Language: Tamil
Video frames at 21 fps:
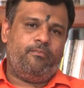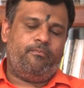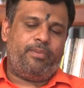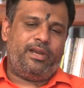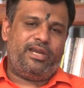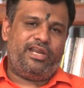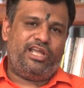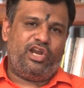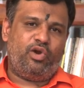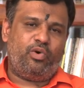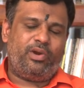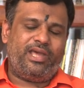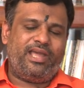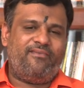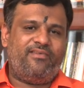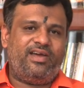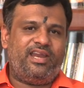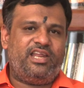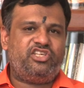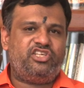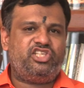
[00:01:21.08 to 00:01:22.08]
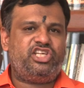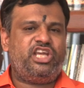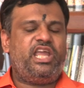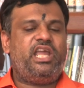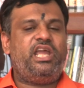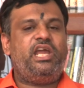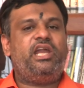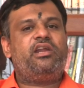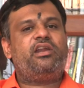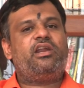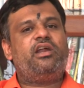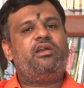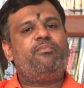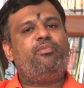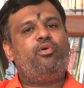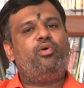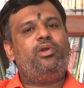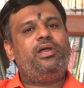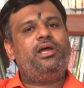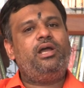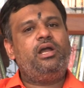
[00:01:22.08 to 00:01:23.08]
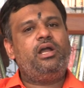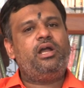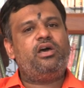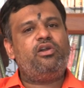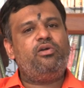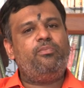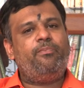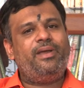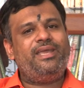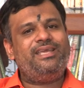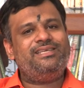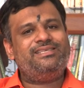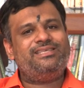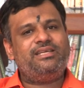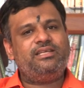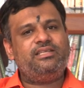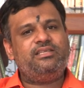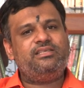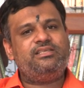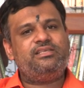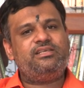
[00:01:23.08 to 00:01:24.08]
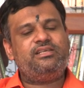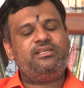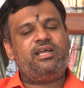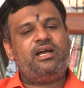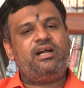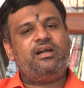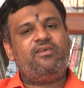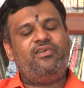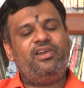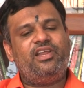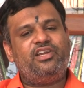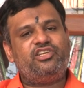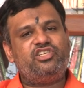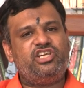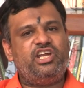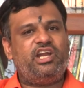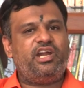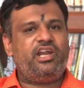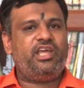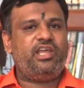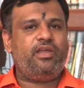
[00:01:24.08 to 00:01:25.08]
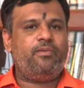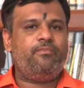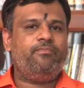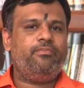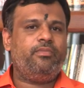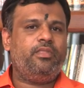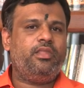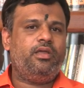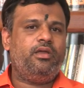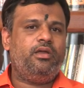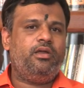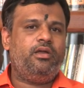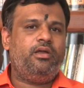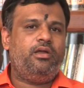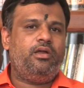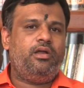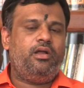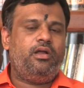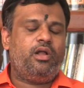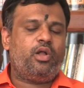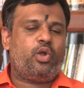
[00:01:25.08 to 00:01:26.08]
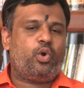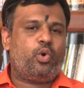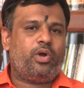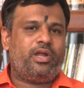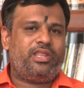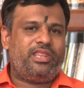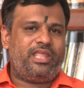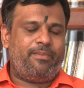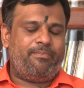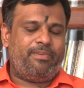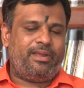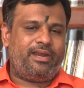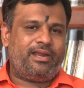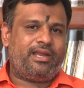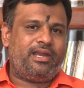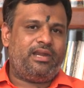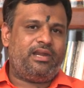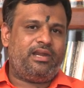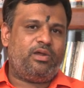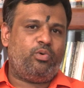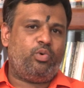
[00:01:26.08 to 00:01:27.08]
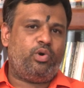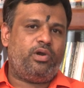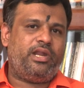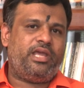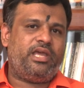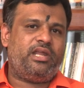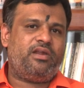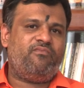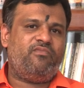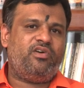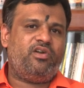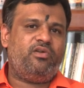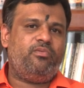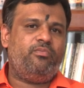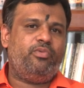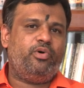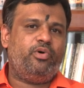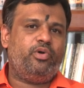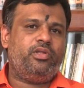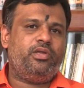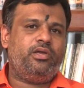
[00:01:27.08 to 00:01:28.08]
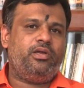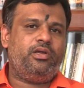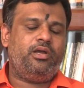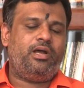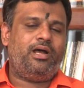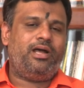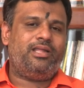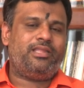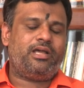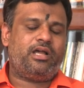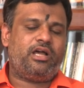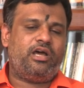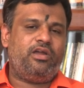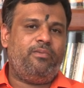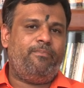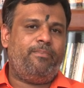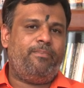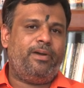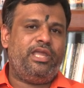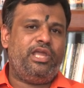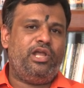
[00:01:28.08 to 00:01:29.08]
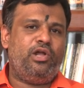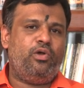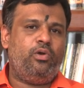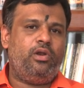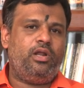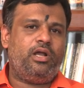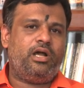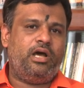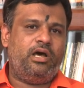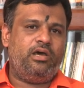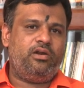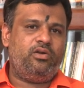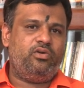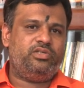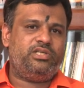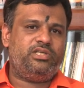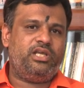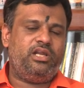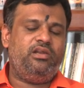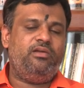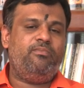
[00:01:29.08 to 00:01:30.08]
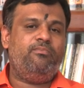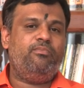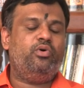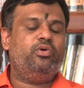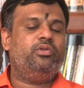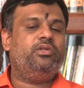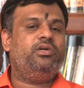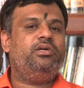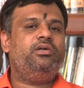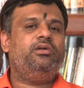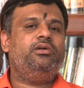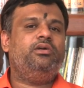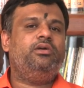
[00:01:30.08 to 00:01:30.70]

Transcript: பெண்களுடைய வளர்ச்சிக்கு ஏற்றாற்போல கருப்பை சிறிது சிறிதாக வளர்ச்சி அடையும் குழந்தை பிறக்கின்ற ஒரு நேரம் வரும்போது அந்த கருப்பைக்குள் கரு செல்லும்போது